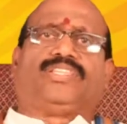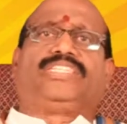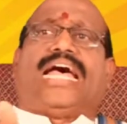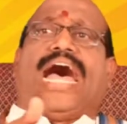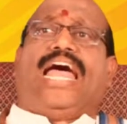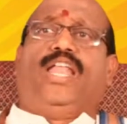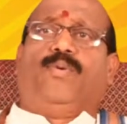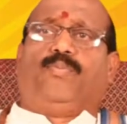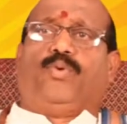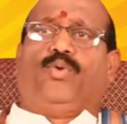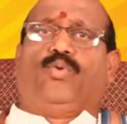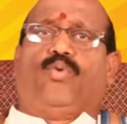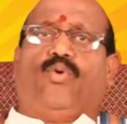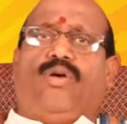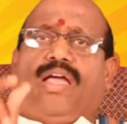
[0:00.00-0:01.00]

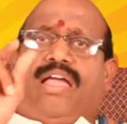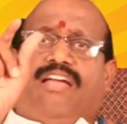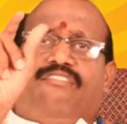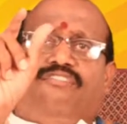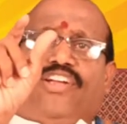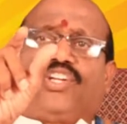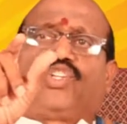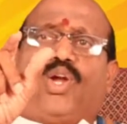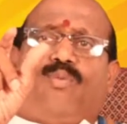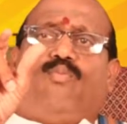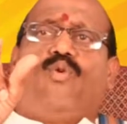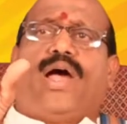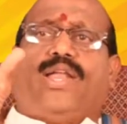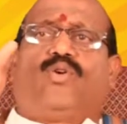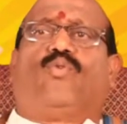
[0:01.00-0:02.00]
సాలిపురుగు
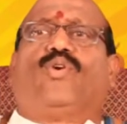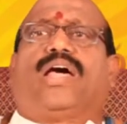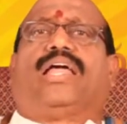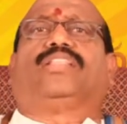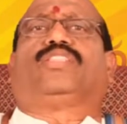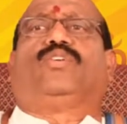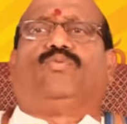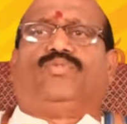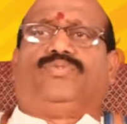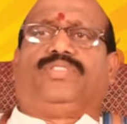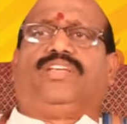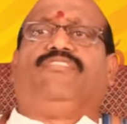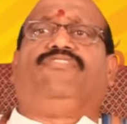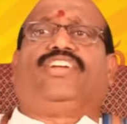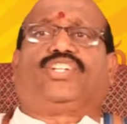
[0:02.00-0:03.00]
విషము అని కూడా అర్థం
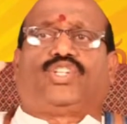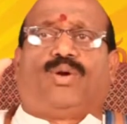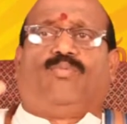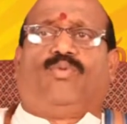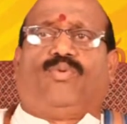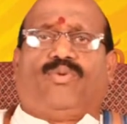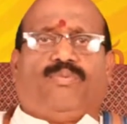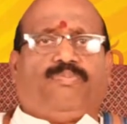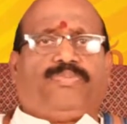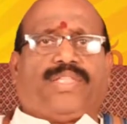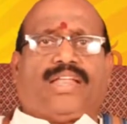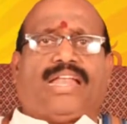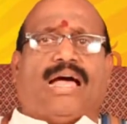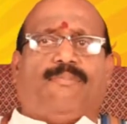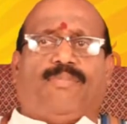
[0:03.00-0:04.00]
ఉంది విషము
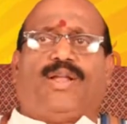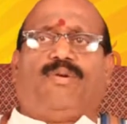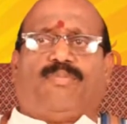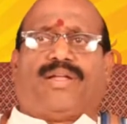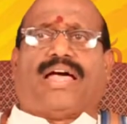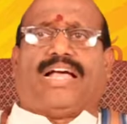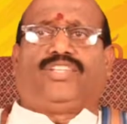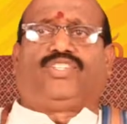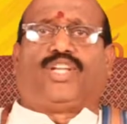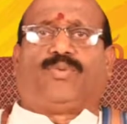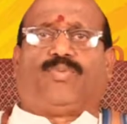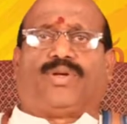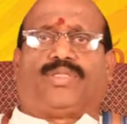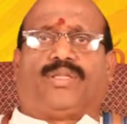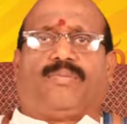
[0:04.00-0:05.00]
నమ్మలే మనం
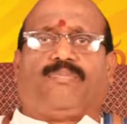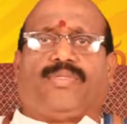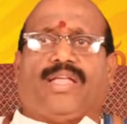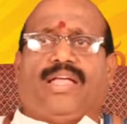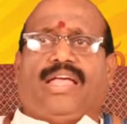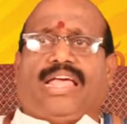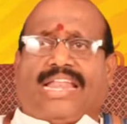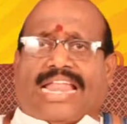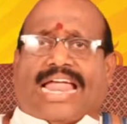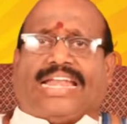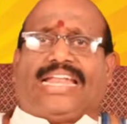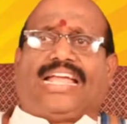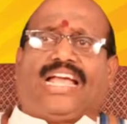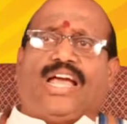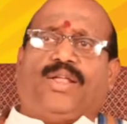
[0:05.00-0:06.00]
ఆశ్చర్యపోతాం
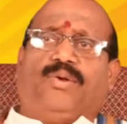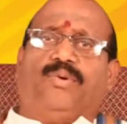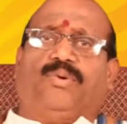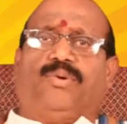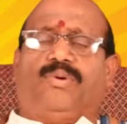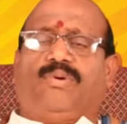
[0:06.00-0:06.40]
నాన్నయ్య గారు